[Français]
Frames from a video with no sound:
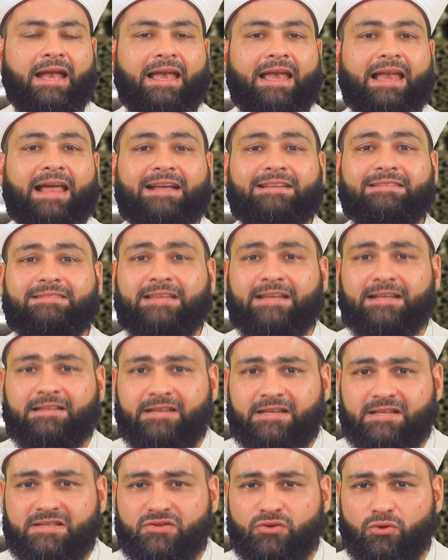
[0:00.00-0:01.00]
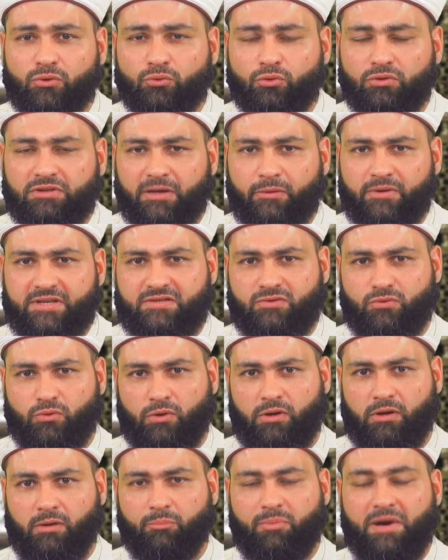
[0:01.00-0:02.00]
L'interdiction du
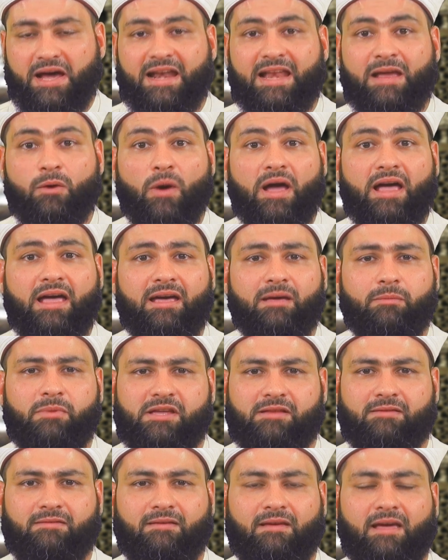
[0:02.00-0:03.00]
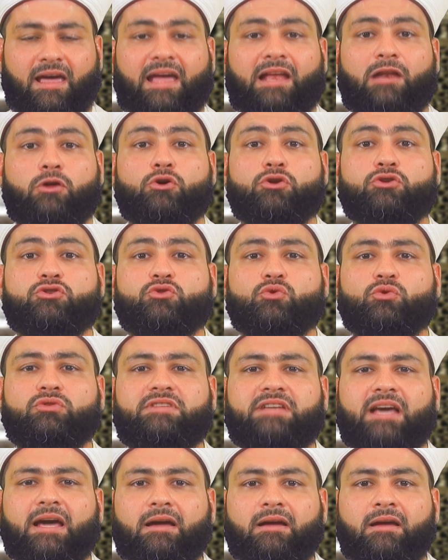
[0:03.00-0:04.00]
tawassul par les wahhabites et leur
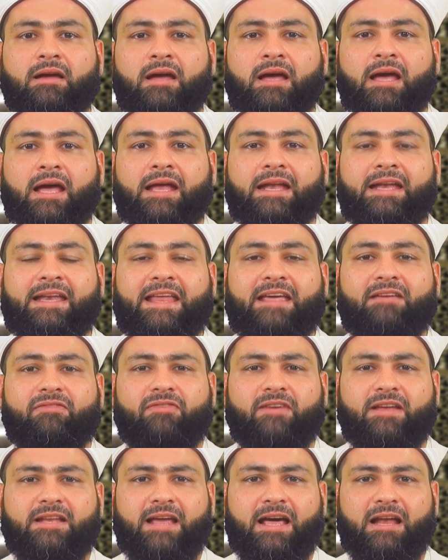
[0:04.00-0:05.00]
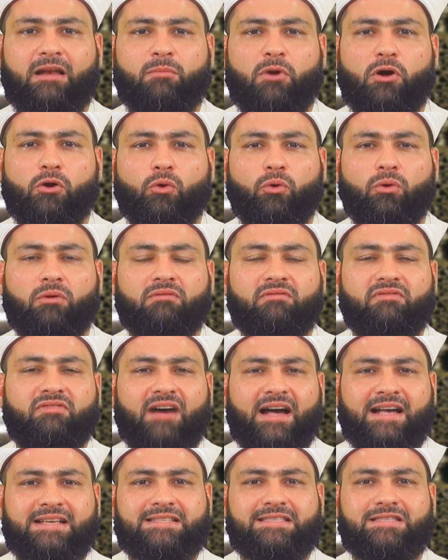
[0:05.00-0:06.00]
soutien n'est finalement qu'une
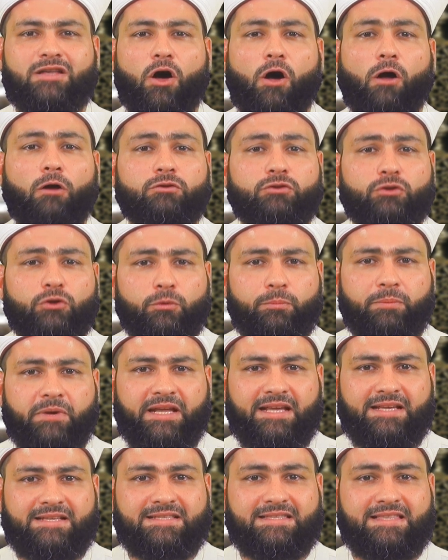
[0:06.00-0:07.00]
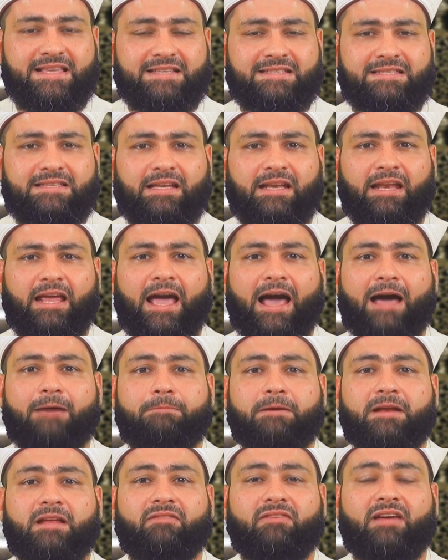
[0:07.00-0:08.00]
vaste entreprise destinée à
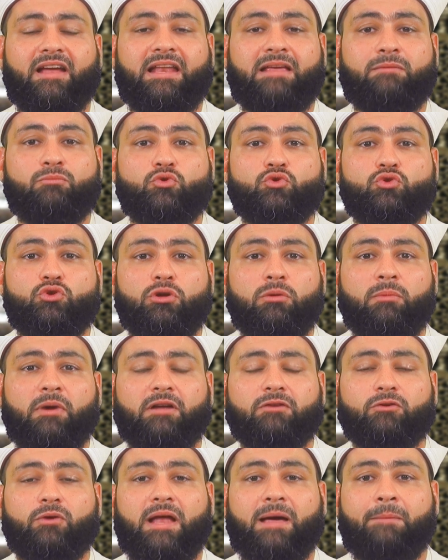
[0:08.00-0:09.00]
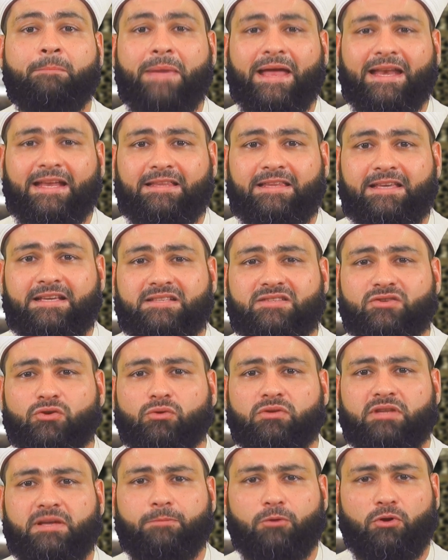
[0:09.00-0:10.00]
priver les musulmans de la
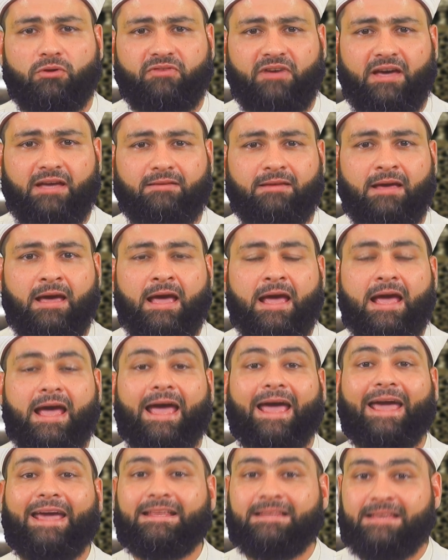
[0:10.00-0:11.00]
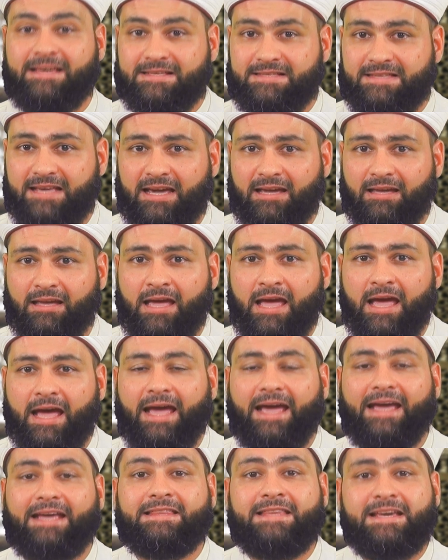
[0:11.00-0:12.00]
bénédiction des prophètes et des saints
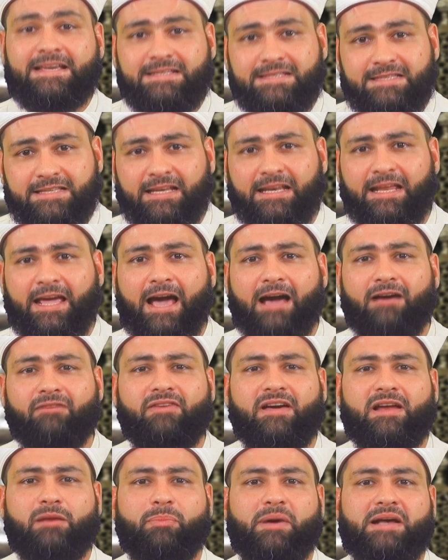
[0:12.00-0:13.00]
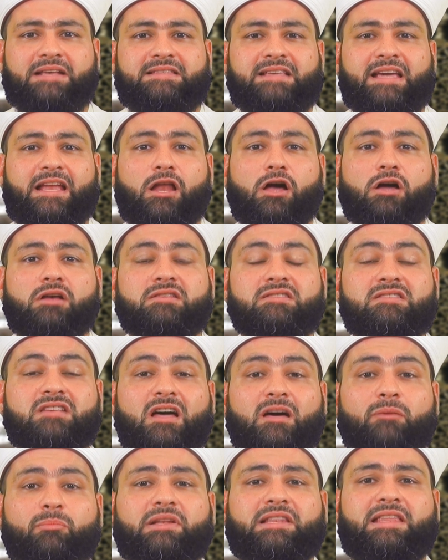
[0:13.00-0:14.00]
et destinée à faire passer
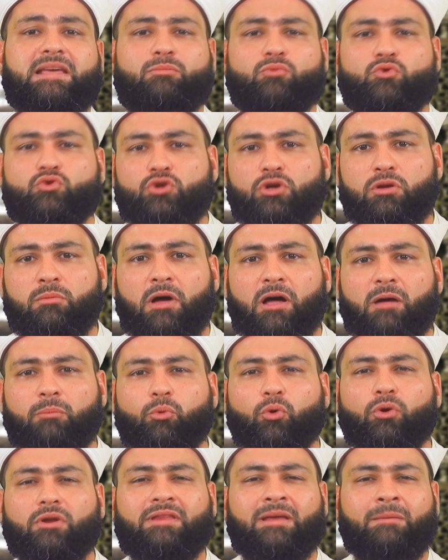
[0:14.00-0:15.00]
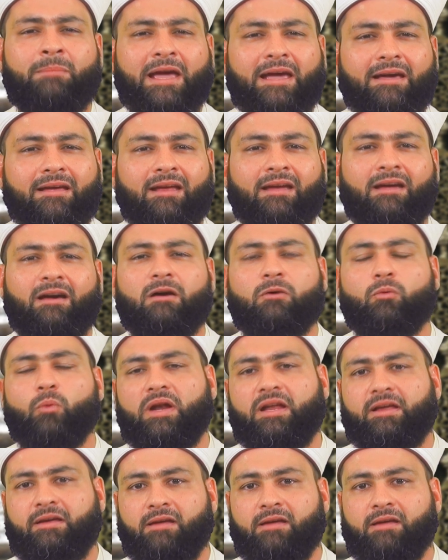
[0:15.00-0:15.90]
l'ensemble des musulmans pour des mécréants.